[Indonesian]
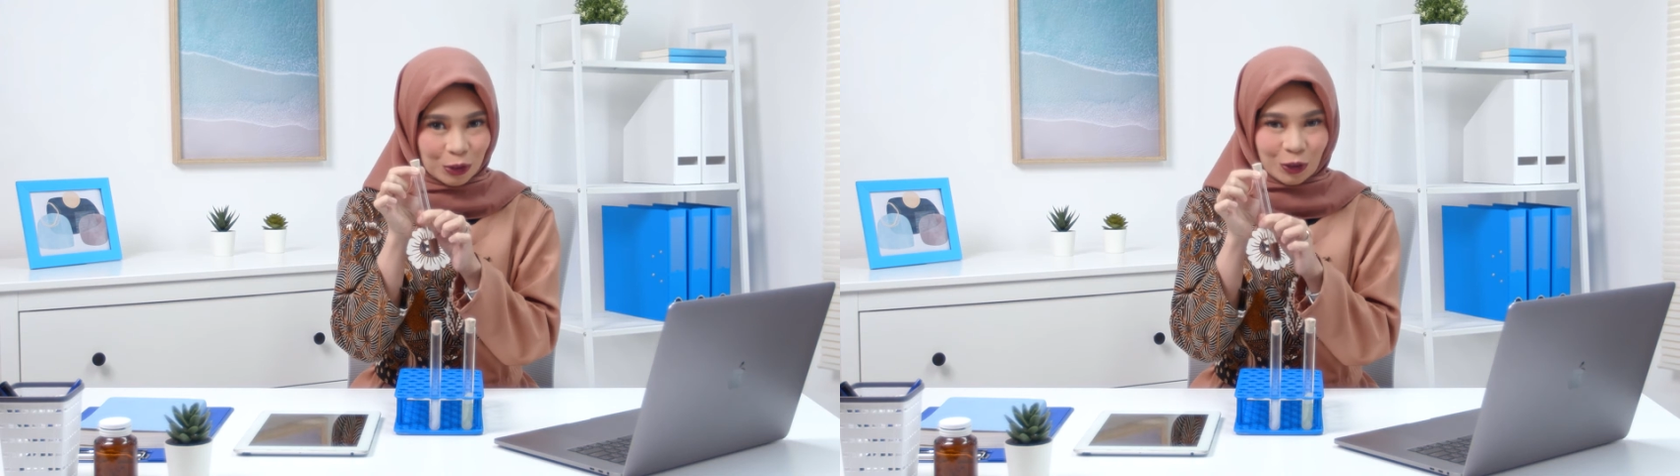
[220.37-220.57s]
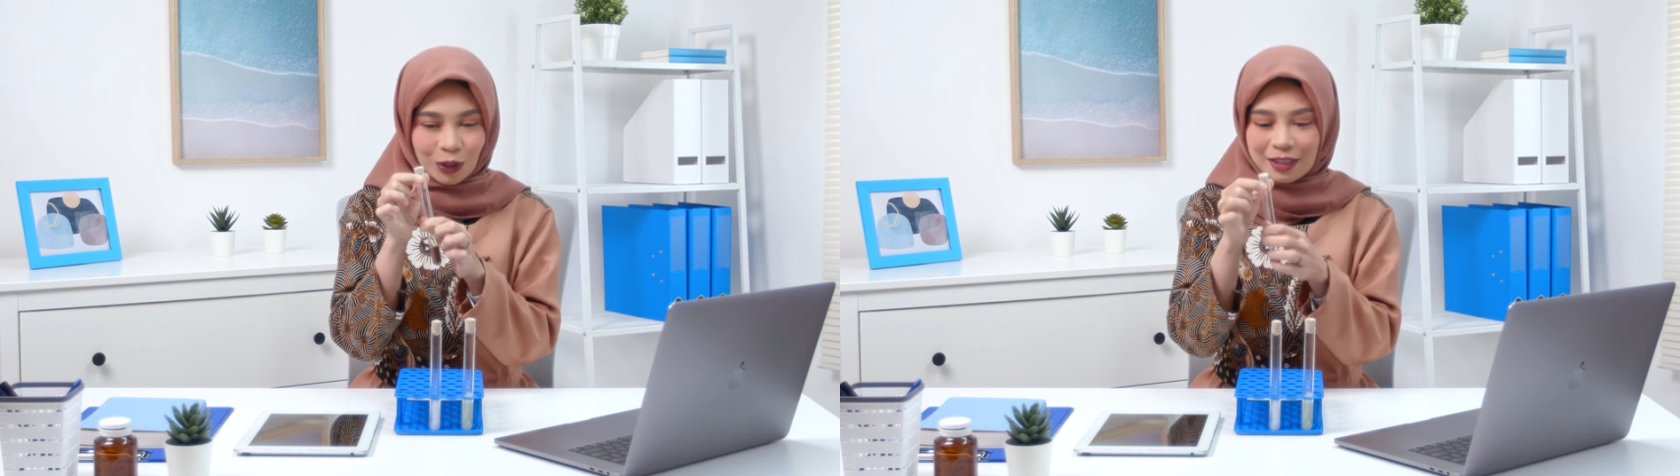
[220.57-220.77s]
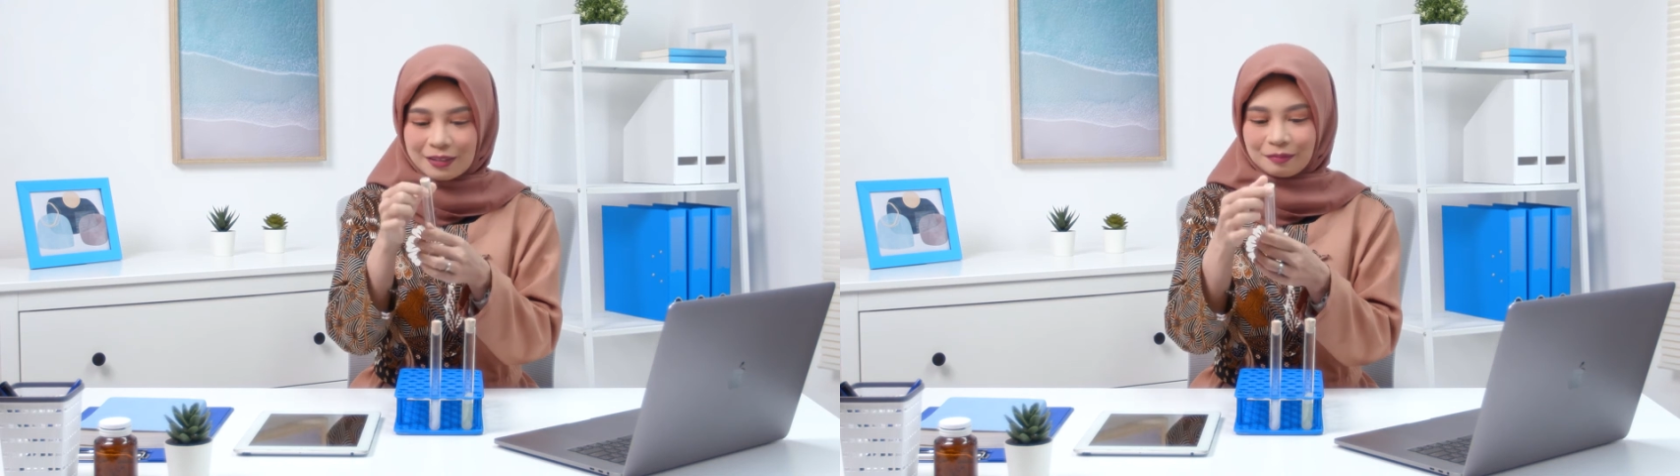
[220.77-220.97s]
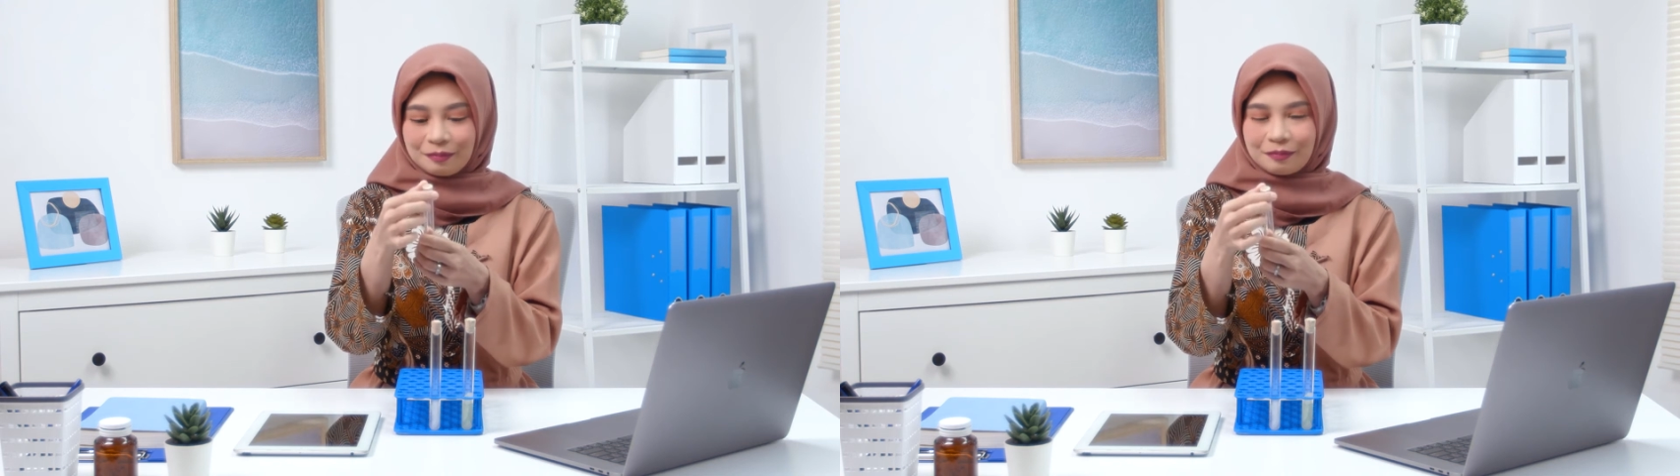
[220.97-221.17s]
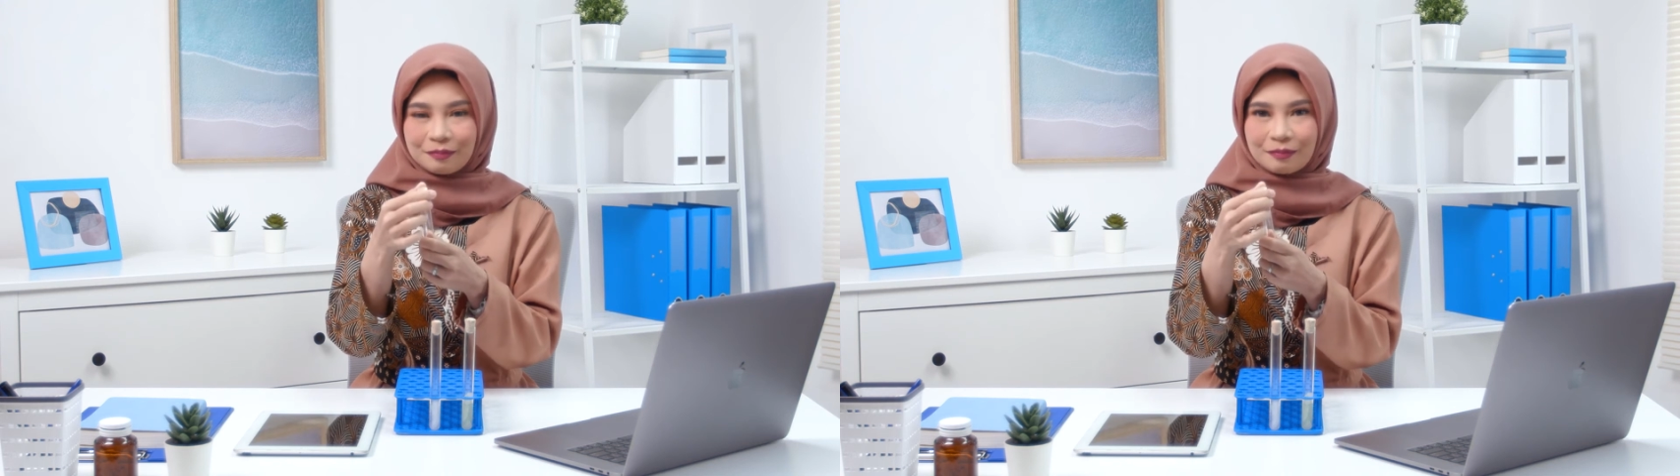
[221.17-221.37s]
botol,
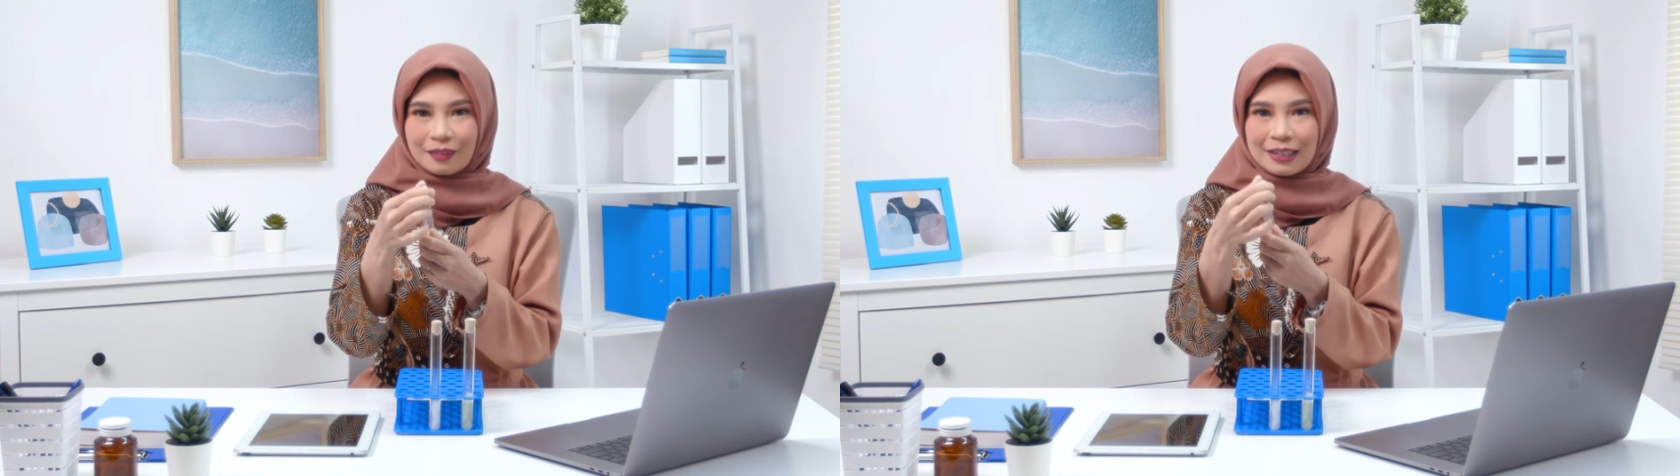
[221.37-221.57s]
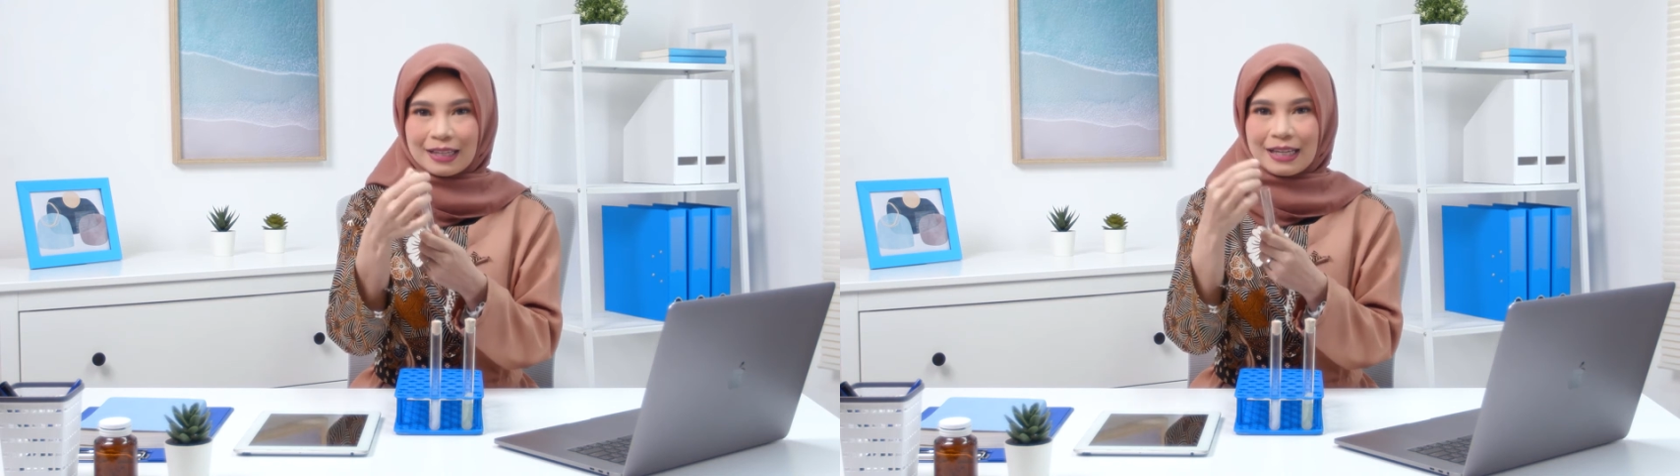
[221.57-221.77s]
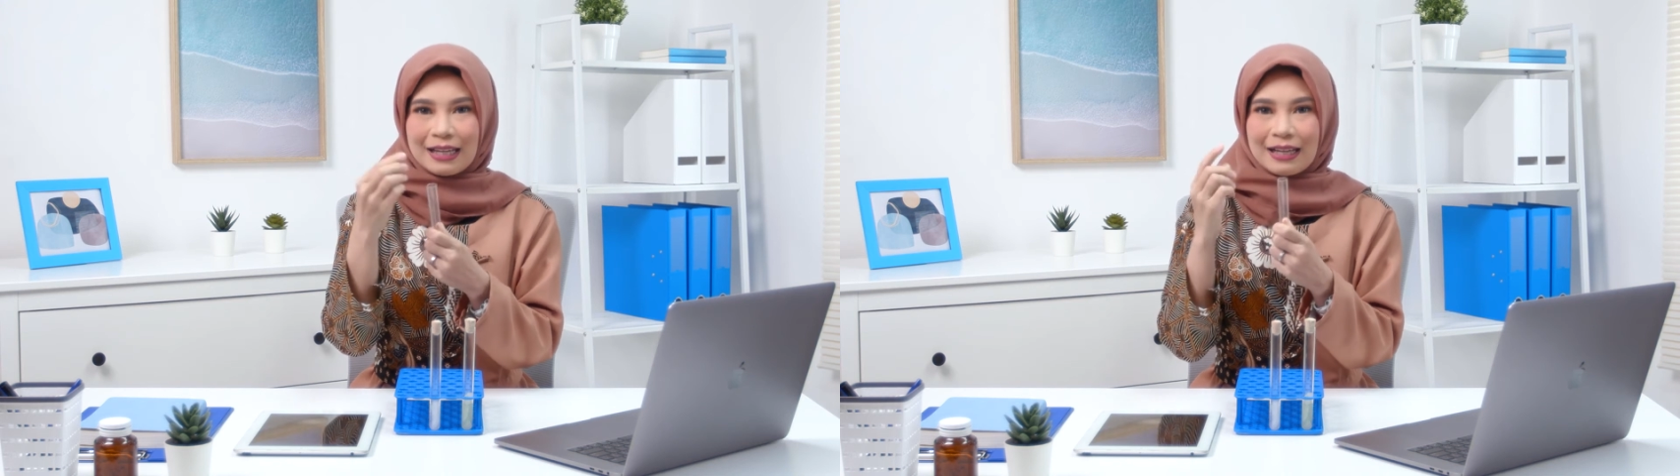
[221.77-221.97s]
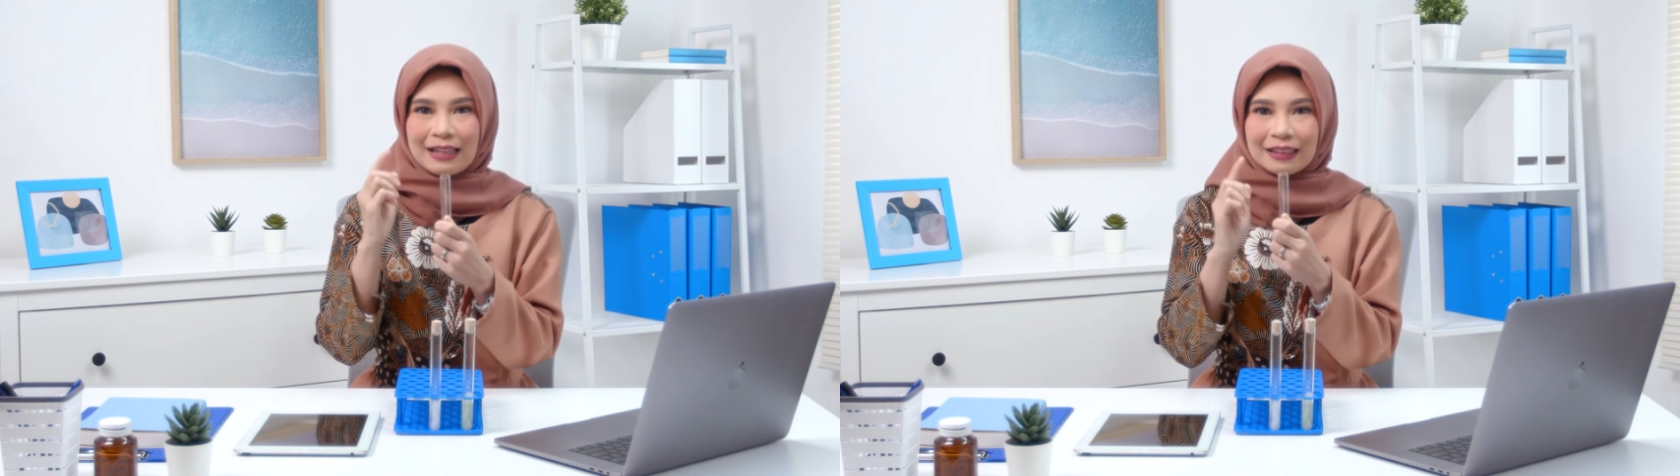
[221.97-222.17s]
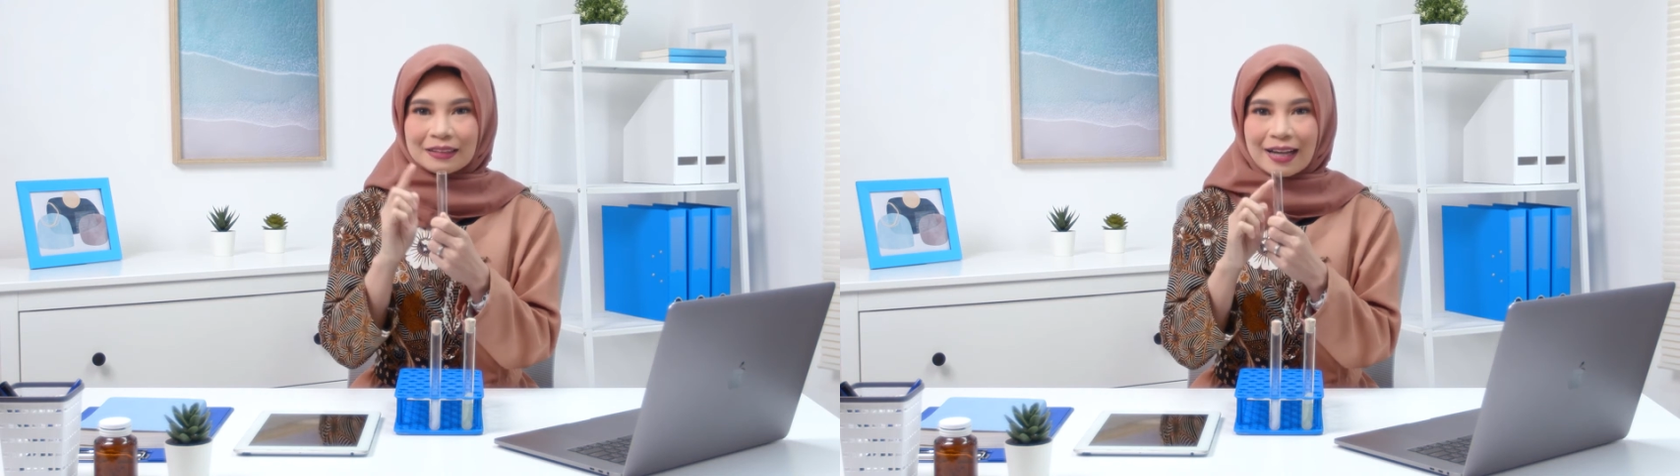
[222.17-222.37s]

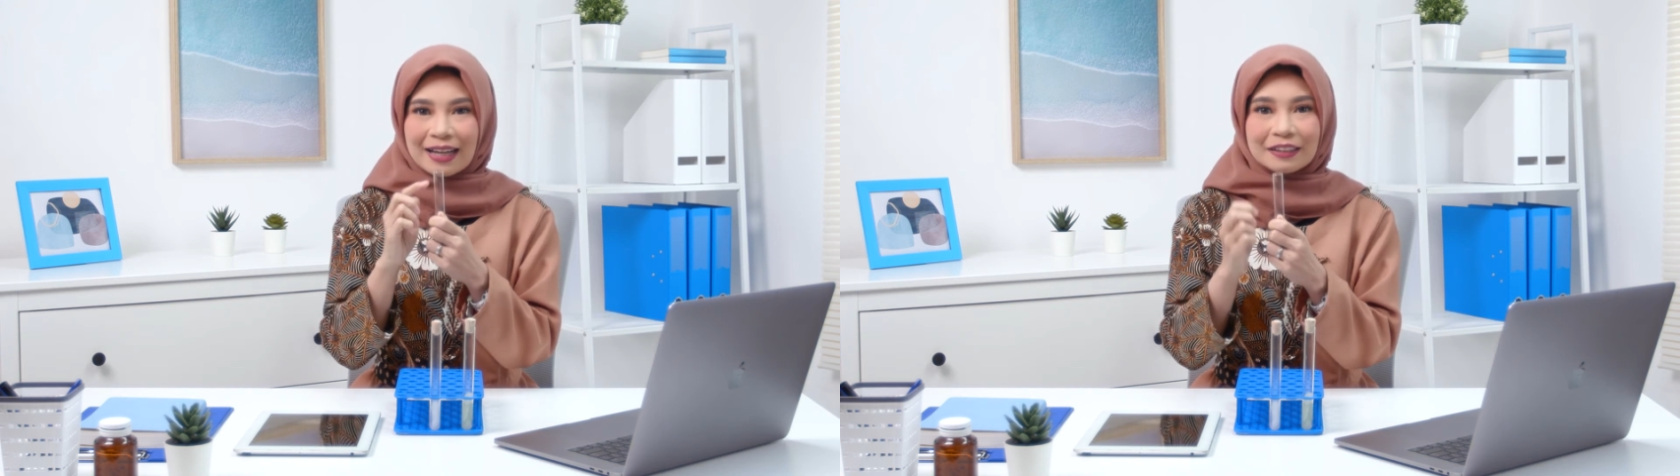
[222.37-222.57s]
letakkan